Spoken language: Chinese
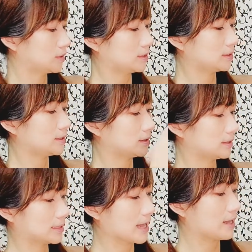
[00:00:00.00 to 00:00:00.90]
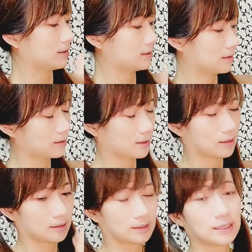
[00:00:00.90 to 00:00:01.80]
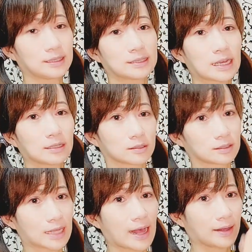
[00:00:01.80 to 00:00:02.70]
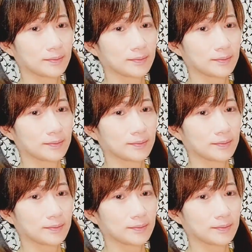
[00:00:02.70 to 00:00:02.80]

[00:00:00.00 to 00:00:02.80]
四、三、二、一，再十下。